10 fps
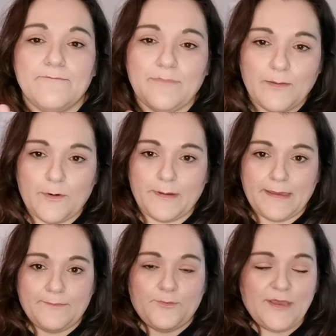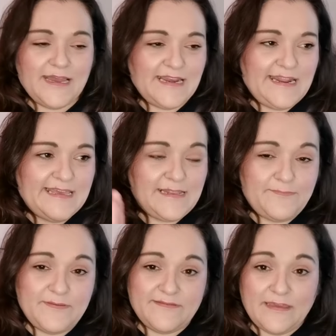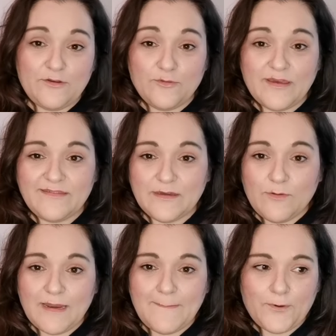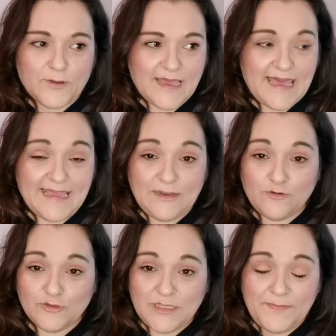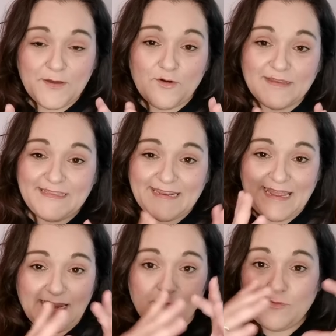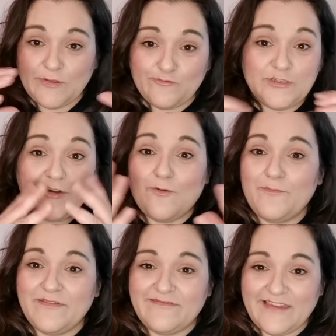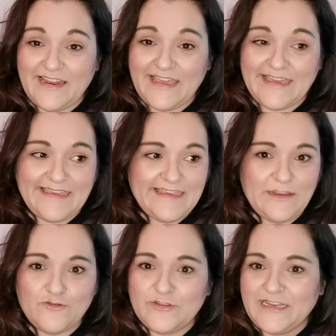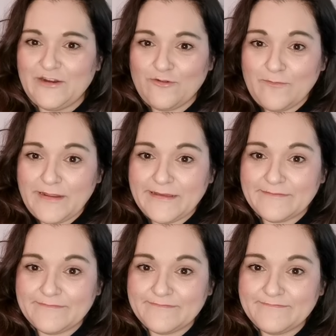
Vamos a ver, voy a aclarar que el pincel no voy a decir cuál es porque lo típico que te regalan un estuche con pinceles y no tiene nombre,